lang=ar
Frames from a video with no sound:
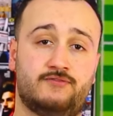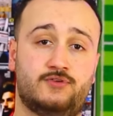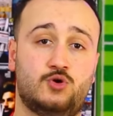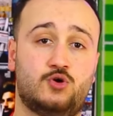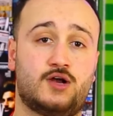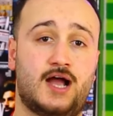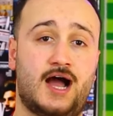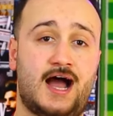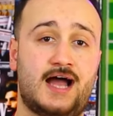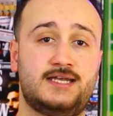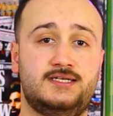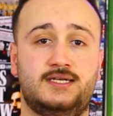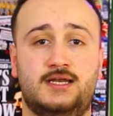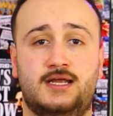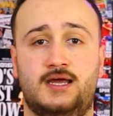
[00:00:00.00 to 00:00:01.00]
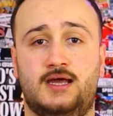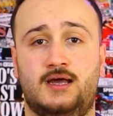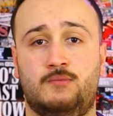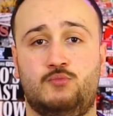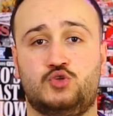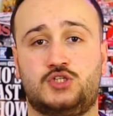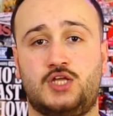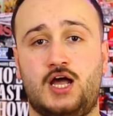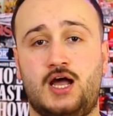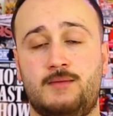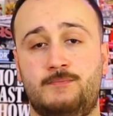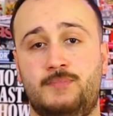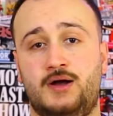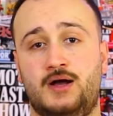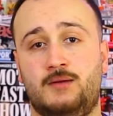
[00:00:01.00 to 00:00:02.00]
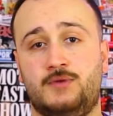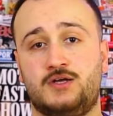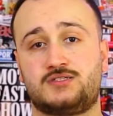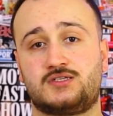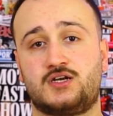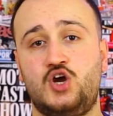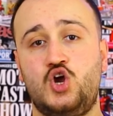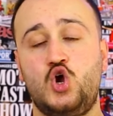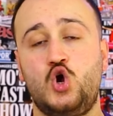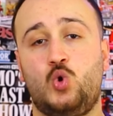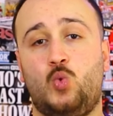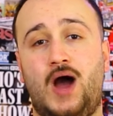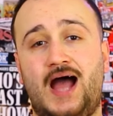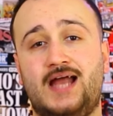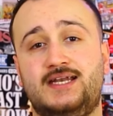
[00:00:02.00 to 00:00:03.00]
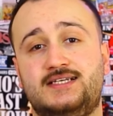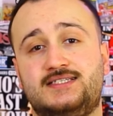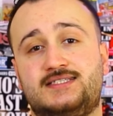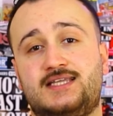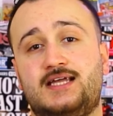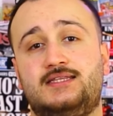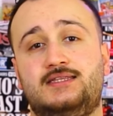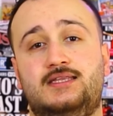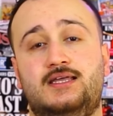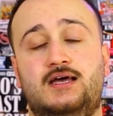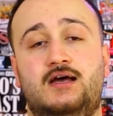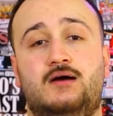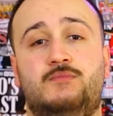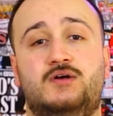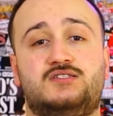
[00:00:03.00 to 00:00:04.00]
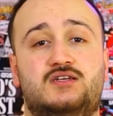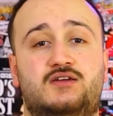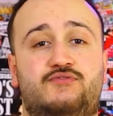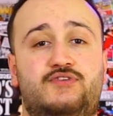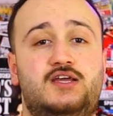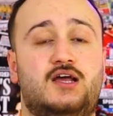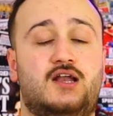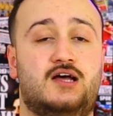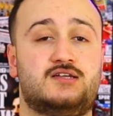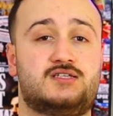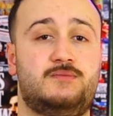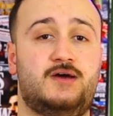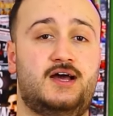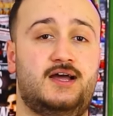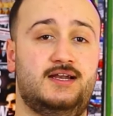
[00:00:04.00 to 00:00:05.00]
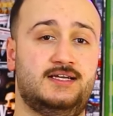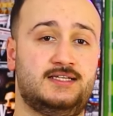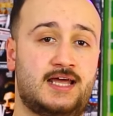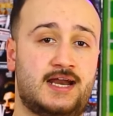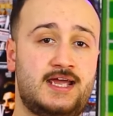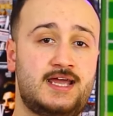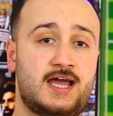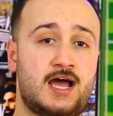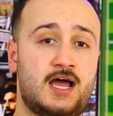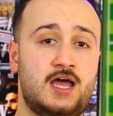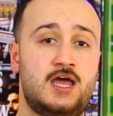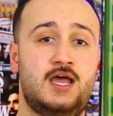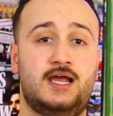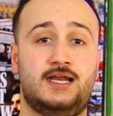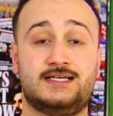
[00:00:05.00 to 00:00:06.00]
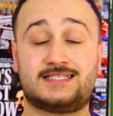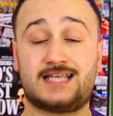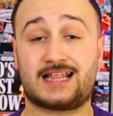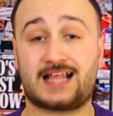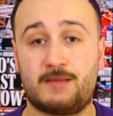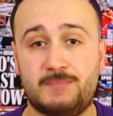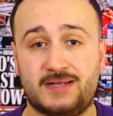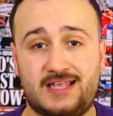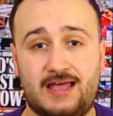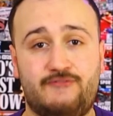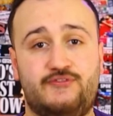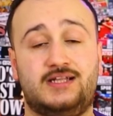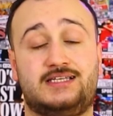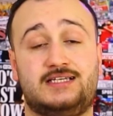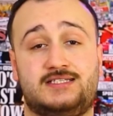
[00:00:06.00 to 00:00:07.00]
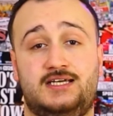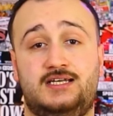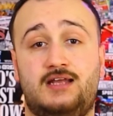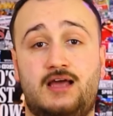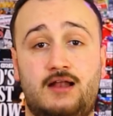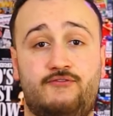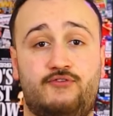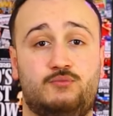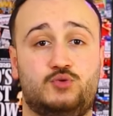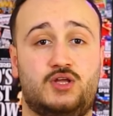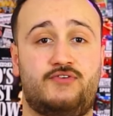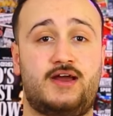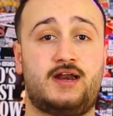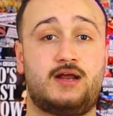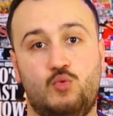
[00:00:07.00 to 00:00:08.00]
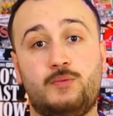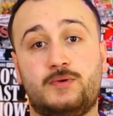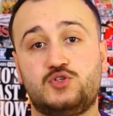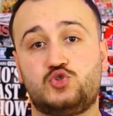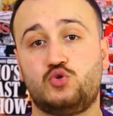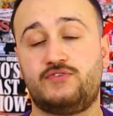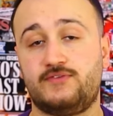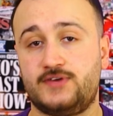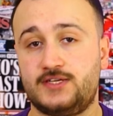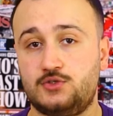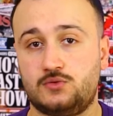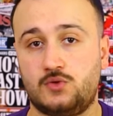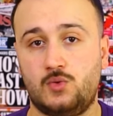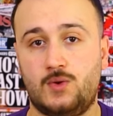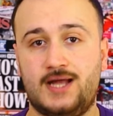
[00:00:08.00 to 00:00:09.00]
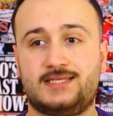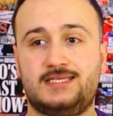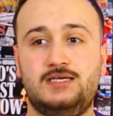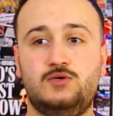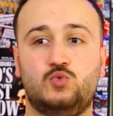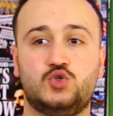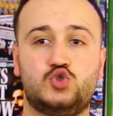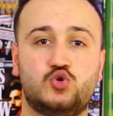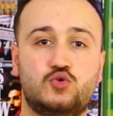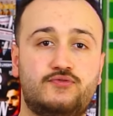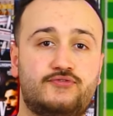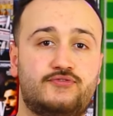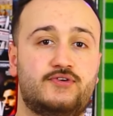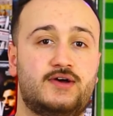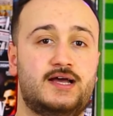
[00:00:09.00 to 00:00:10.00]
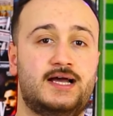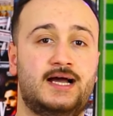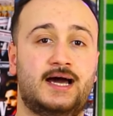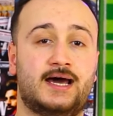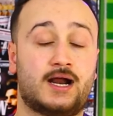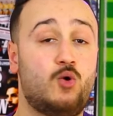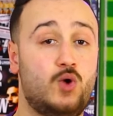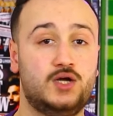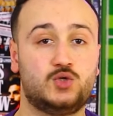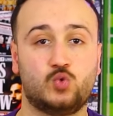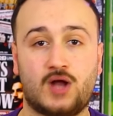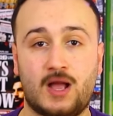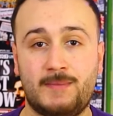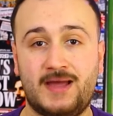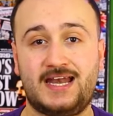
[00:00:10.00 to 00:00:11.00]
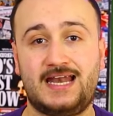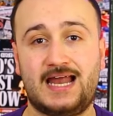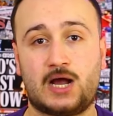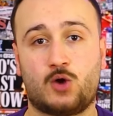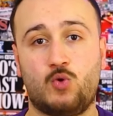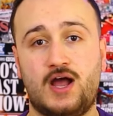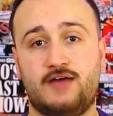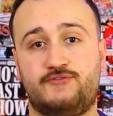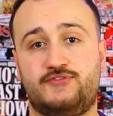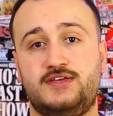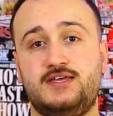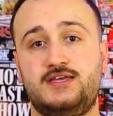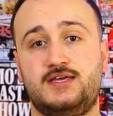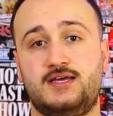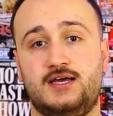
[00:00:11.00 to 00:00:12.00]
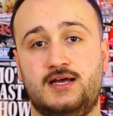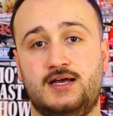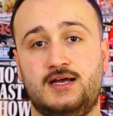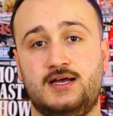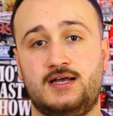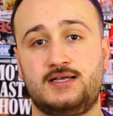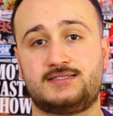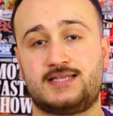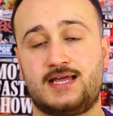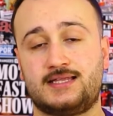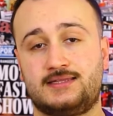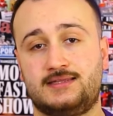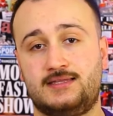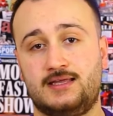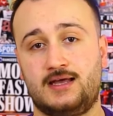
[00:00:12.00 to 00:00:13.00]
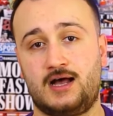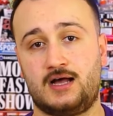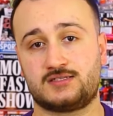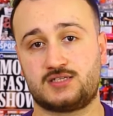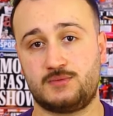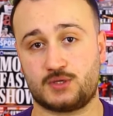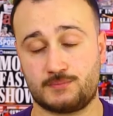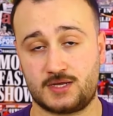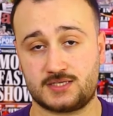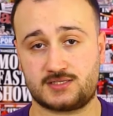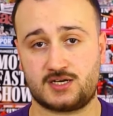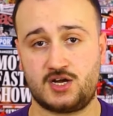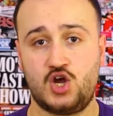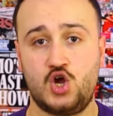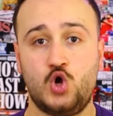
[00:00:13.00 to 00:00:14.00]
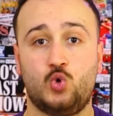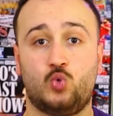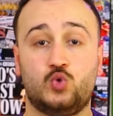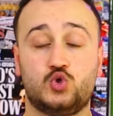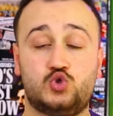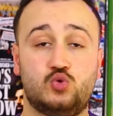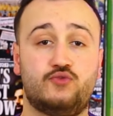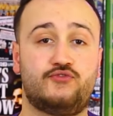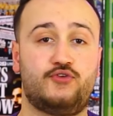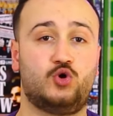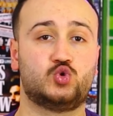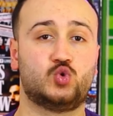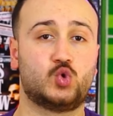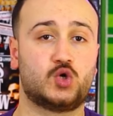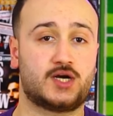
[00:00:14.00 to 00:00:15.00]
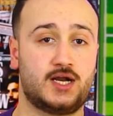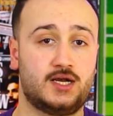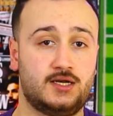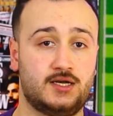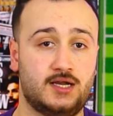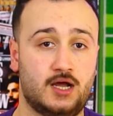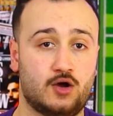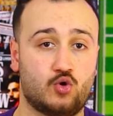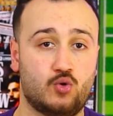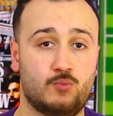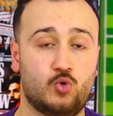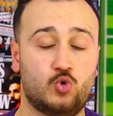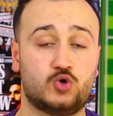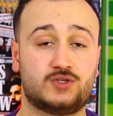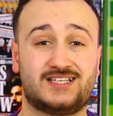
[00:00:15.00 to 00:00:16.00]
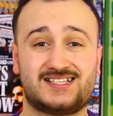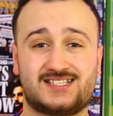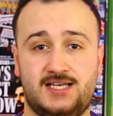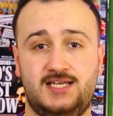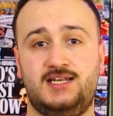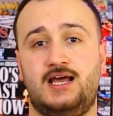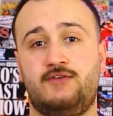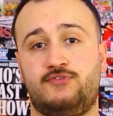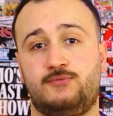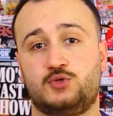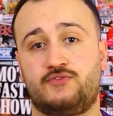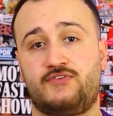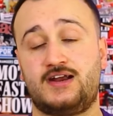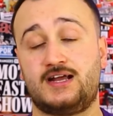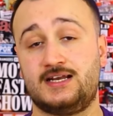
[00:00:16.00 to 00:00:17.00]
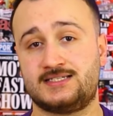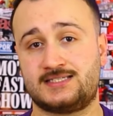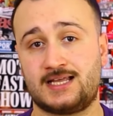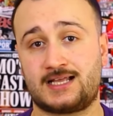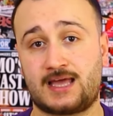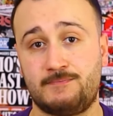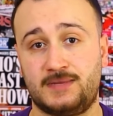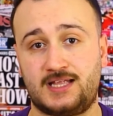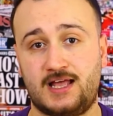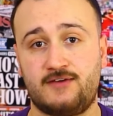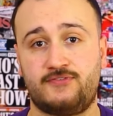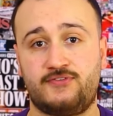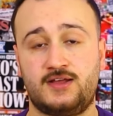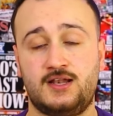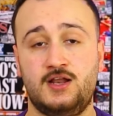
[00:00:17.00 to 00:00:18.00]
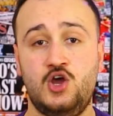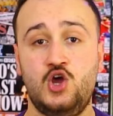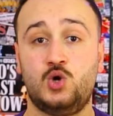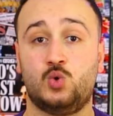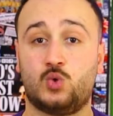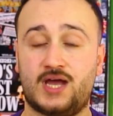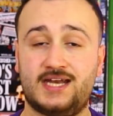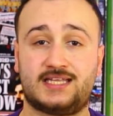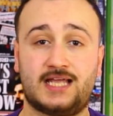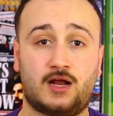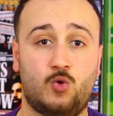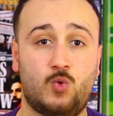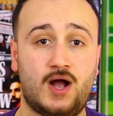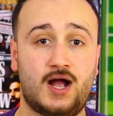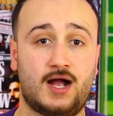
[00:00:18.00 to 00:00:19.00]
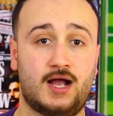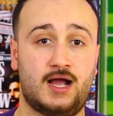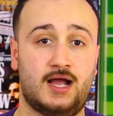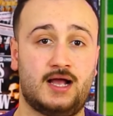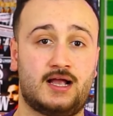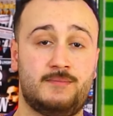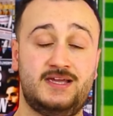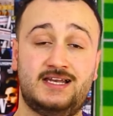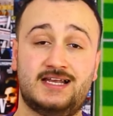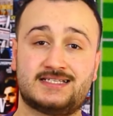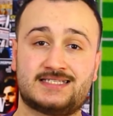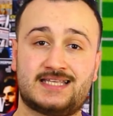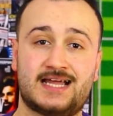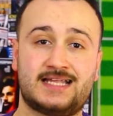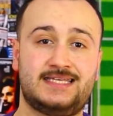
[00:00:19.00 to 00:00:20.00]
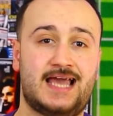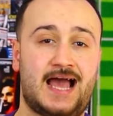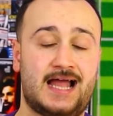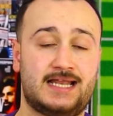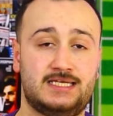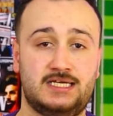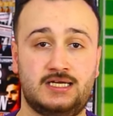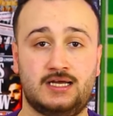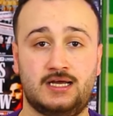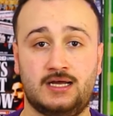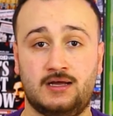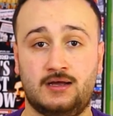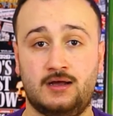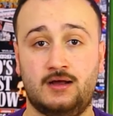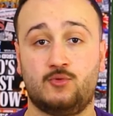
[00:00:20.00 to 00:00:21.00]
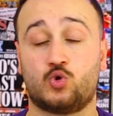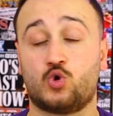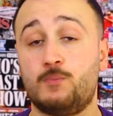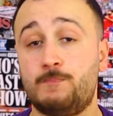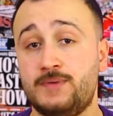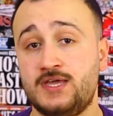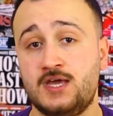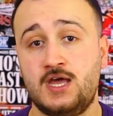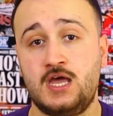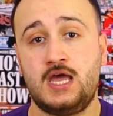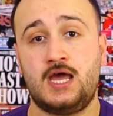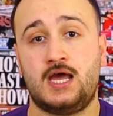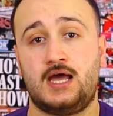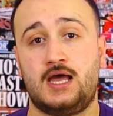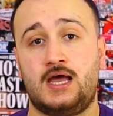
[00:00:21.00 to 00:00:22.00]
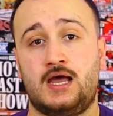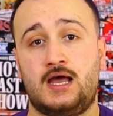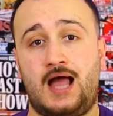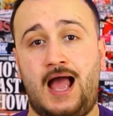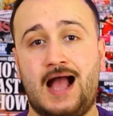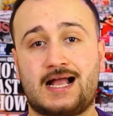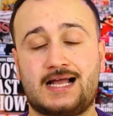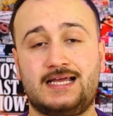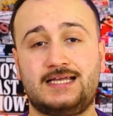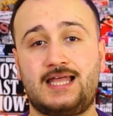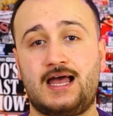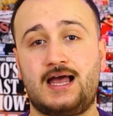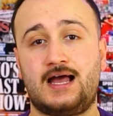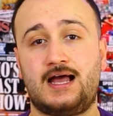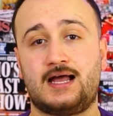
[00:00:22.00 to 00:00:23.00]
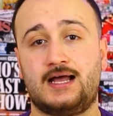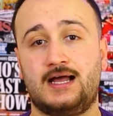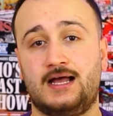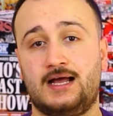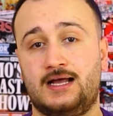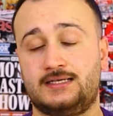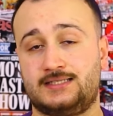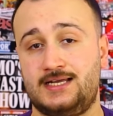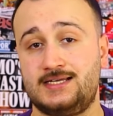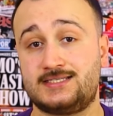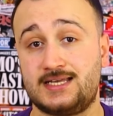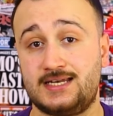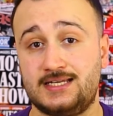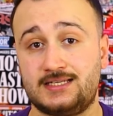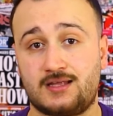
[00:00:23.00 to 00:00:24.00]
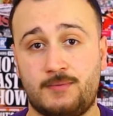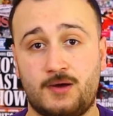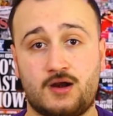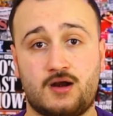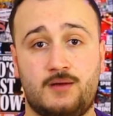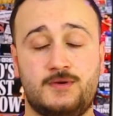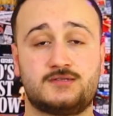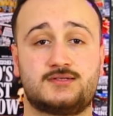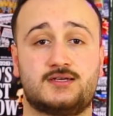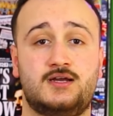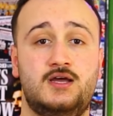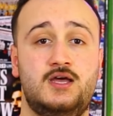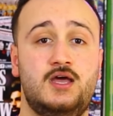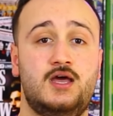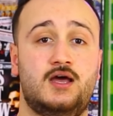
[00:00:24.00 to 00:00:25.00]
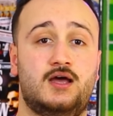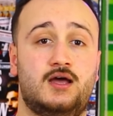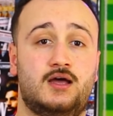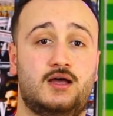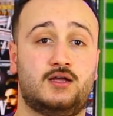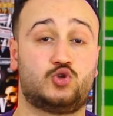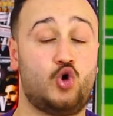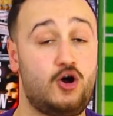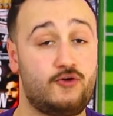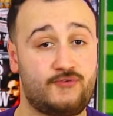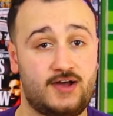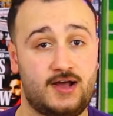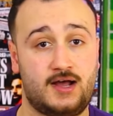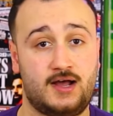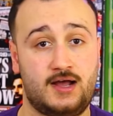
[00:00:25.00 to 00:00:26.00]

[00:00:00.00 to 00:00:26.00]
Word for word: فلوج عن آه، منتخب مصر وعن استاد مصر في العاصمه الاداريه الاستاد كان متقفل 90000 متفرج ممكن تشوف الفيديو دلوقتي وتشوف آه، روعه وجمال الاجواء في آه، استاد عاصمه مصر وتشوف حضور الجمهور 90 ألف متفرج الاستاد كان متقفل وكانت أجواء آه، جميلة استاد يعني أوروبي حاجة كده تحس إن أنت بره مصر تحفة